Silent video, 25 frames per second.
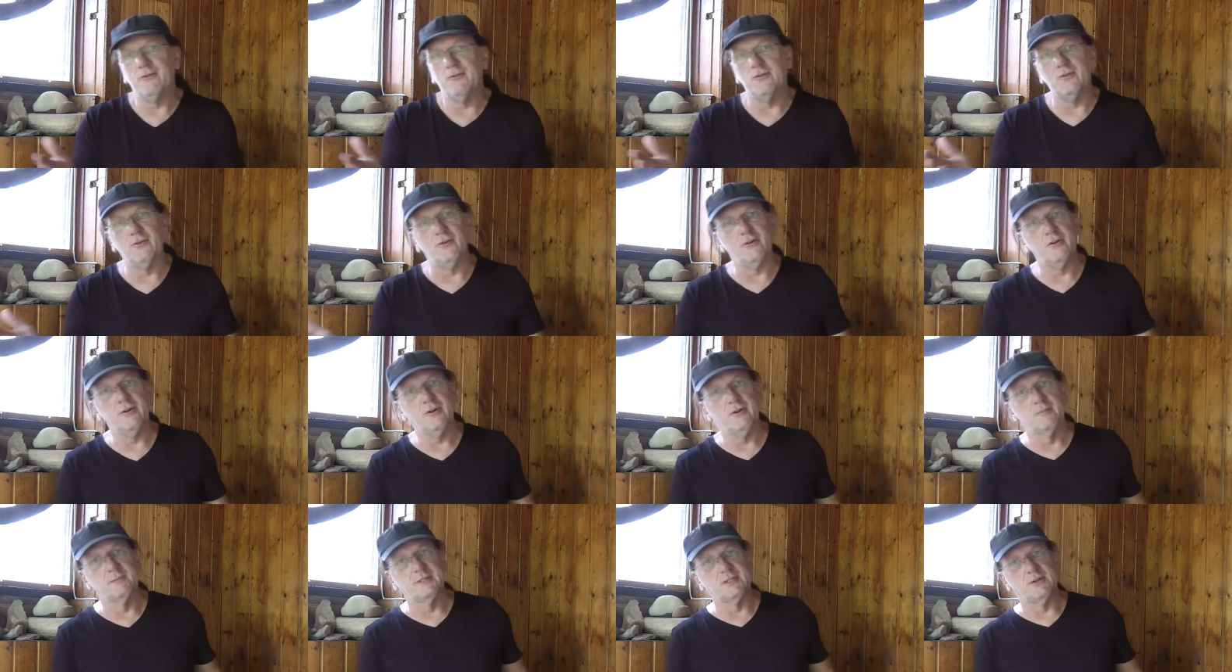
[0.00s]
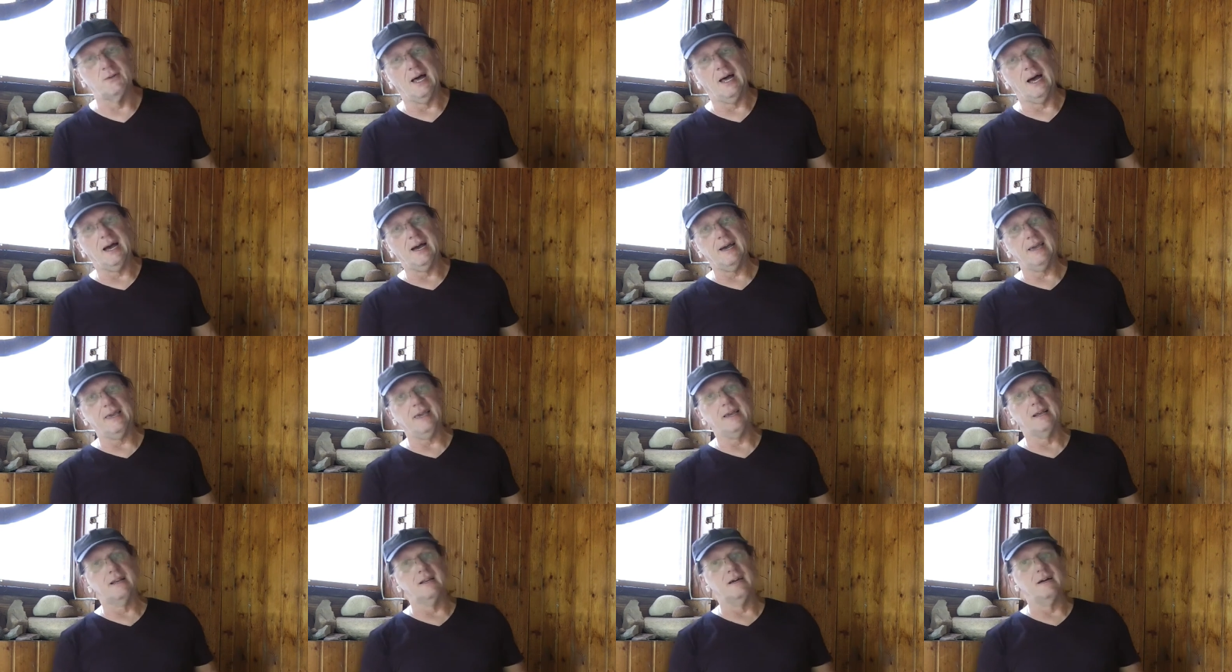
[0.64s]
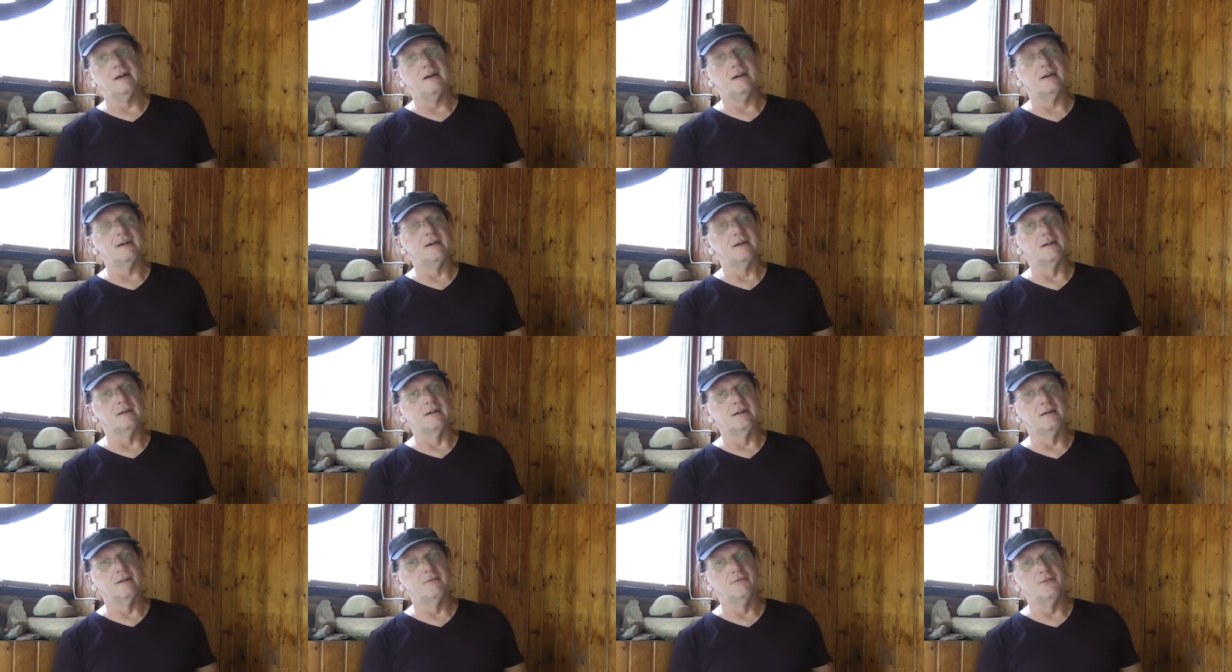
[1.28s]
von eurem
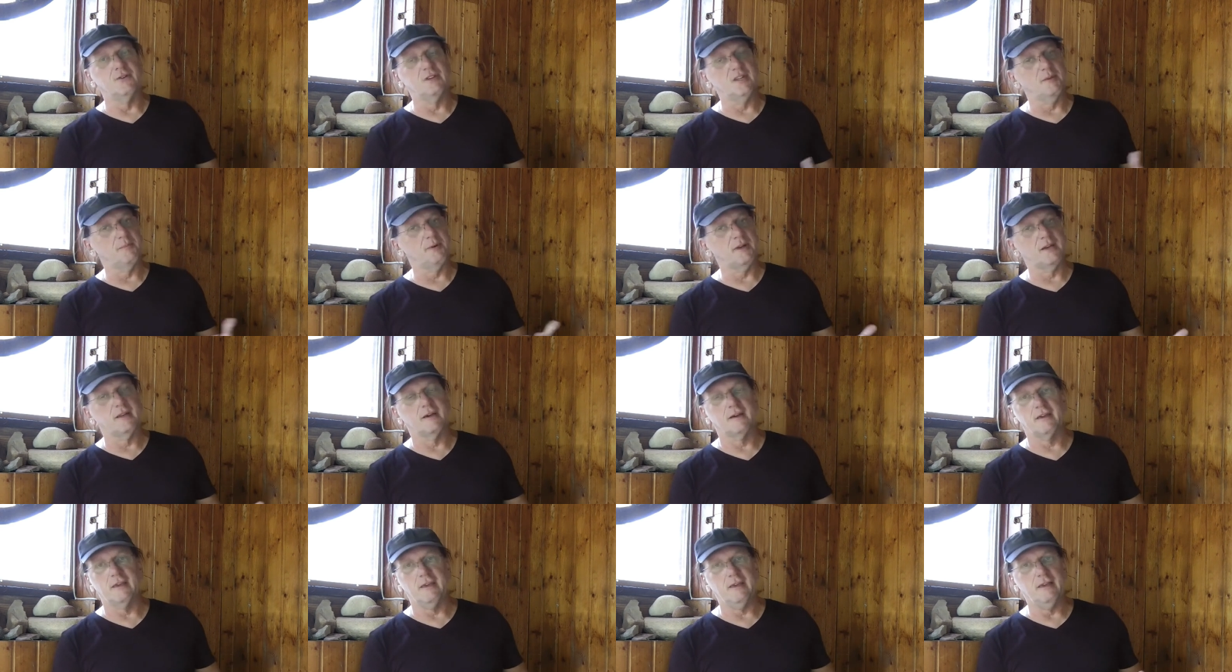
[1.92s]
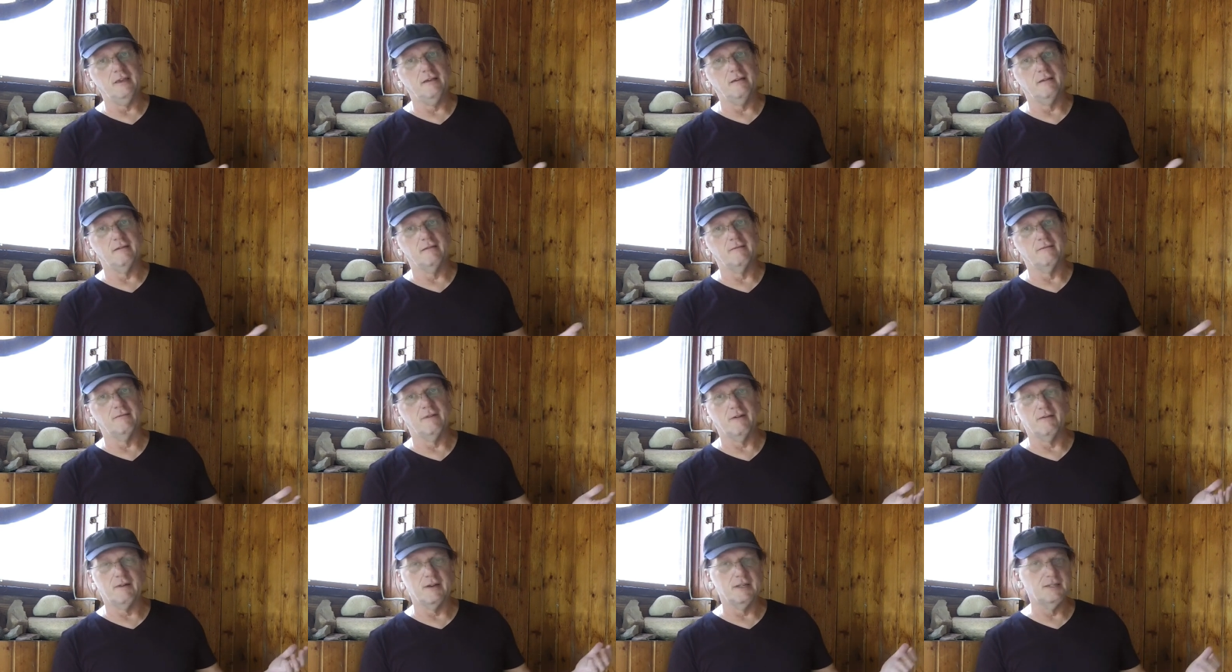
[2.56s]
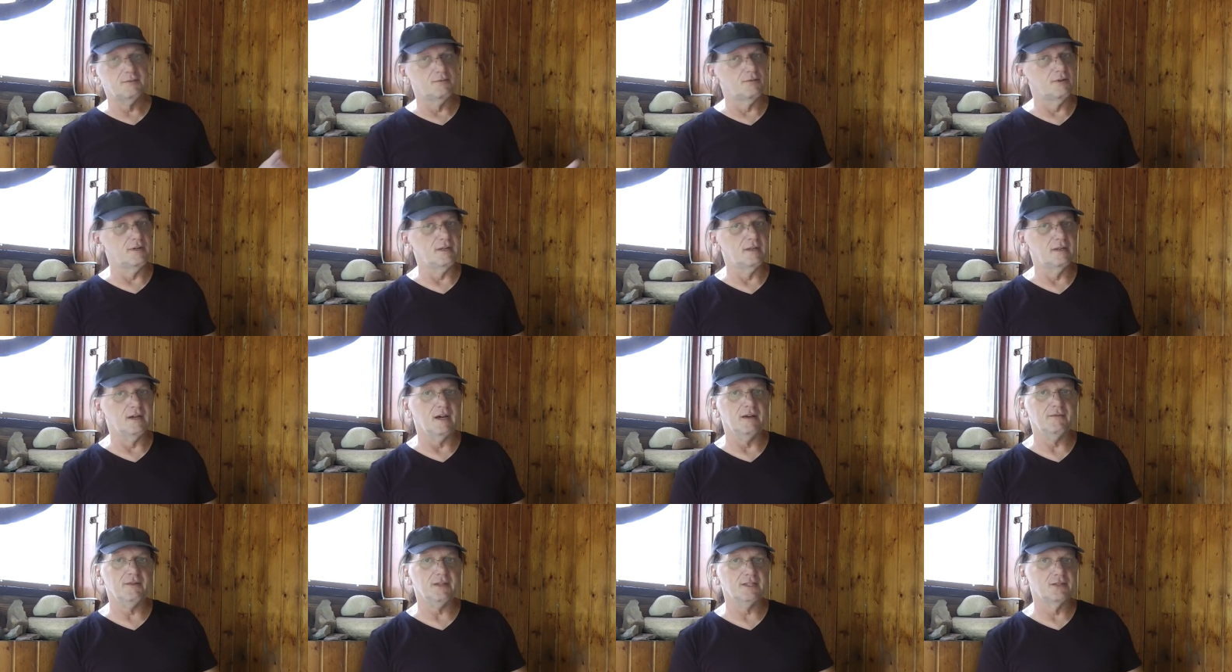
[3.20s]
Solarregler, äh, von der Batterie, wer weiß
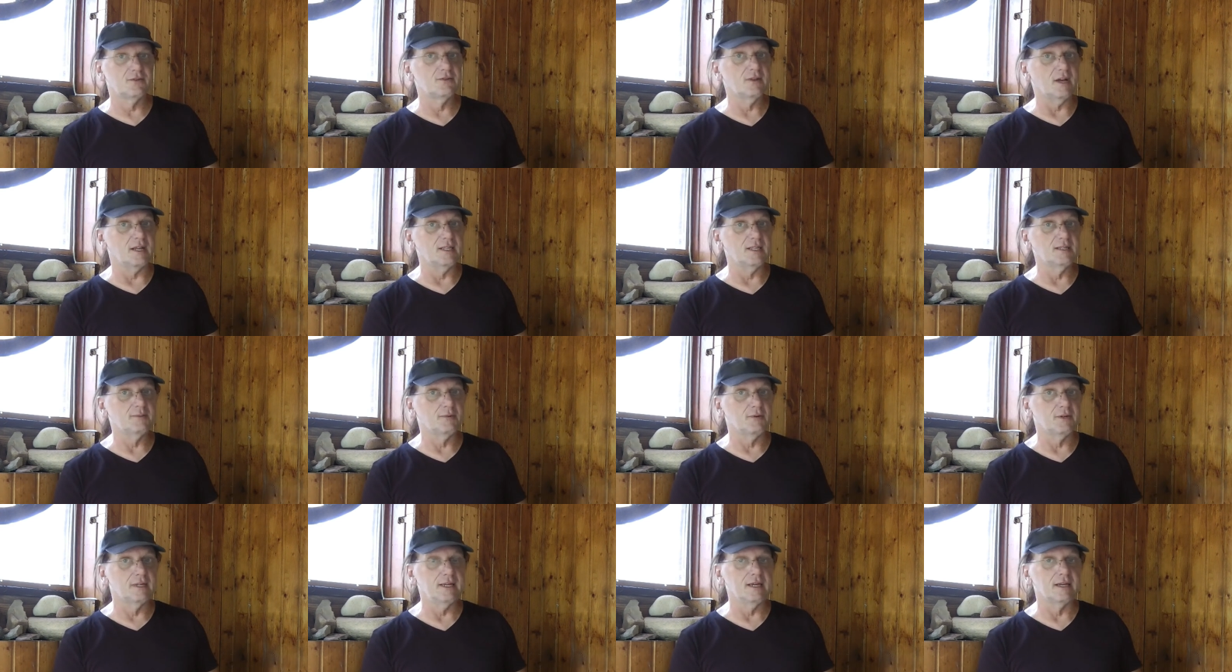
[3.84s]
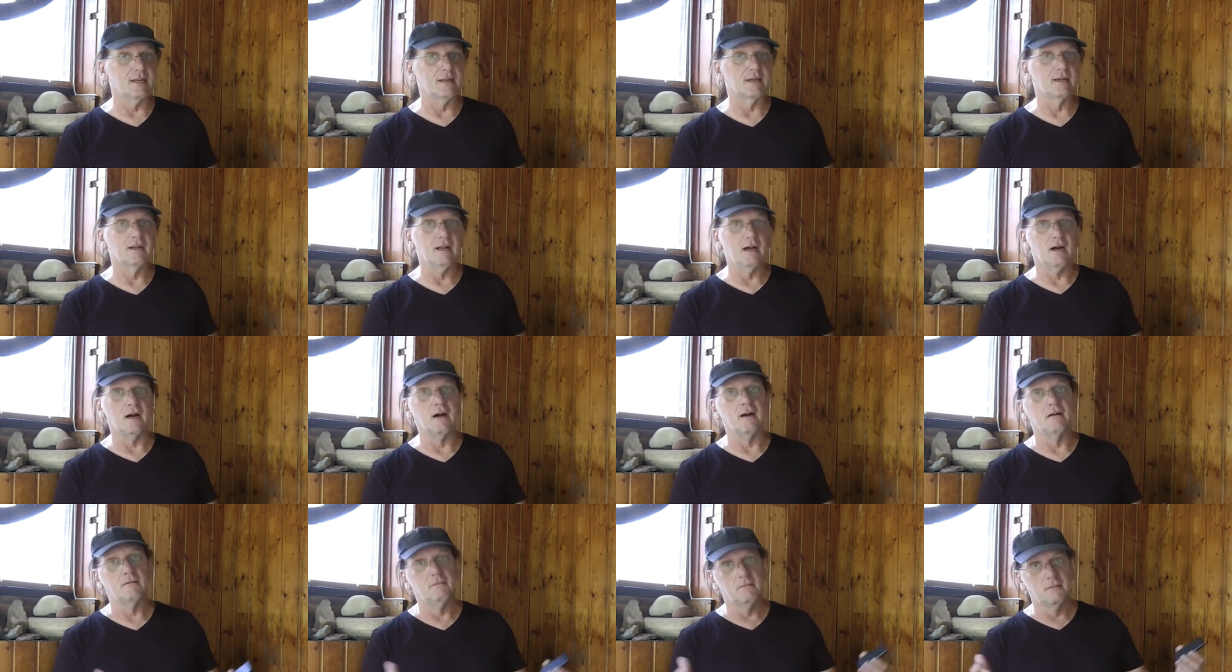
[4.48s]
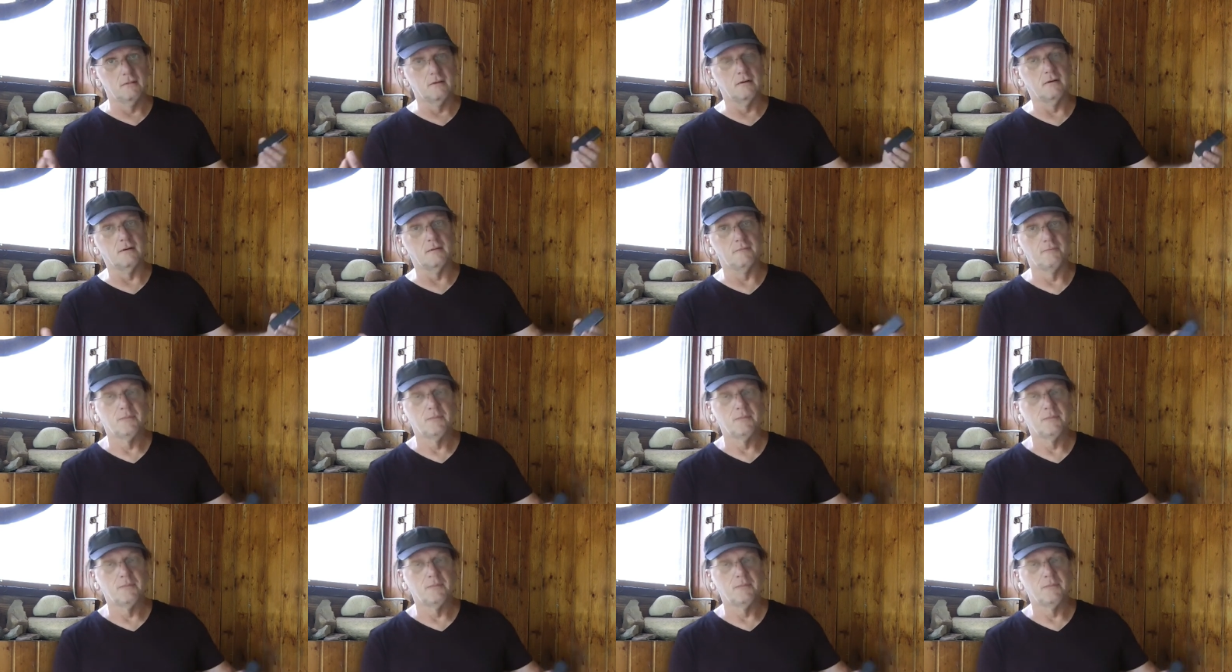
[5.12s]
wohin, einfach zu transportieren. Klar, äh,